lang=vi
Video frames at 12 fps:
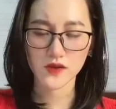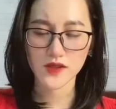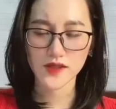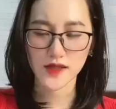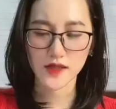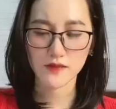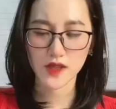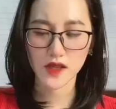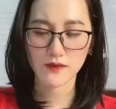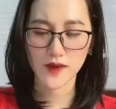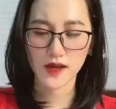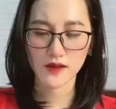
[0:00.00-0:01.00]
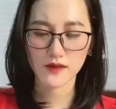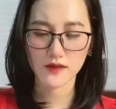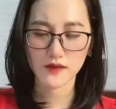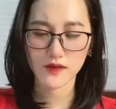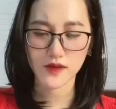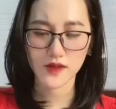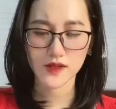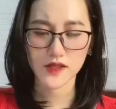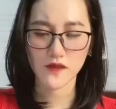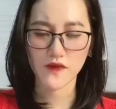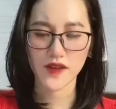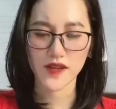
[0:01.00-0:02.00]
có thể trả thêm tiền mà
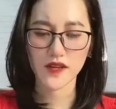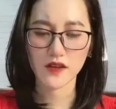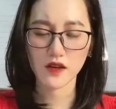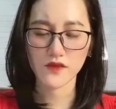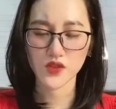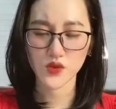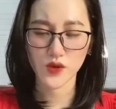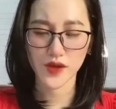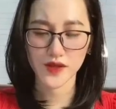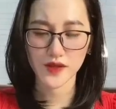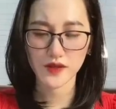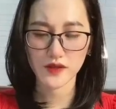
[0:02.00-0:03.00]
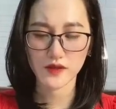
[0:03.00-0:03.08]
Sao phải đi ăn cơm với chú ấy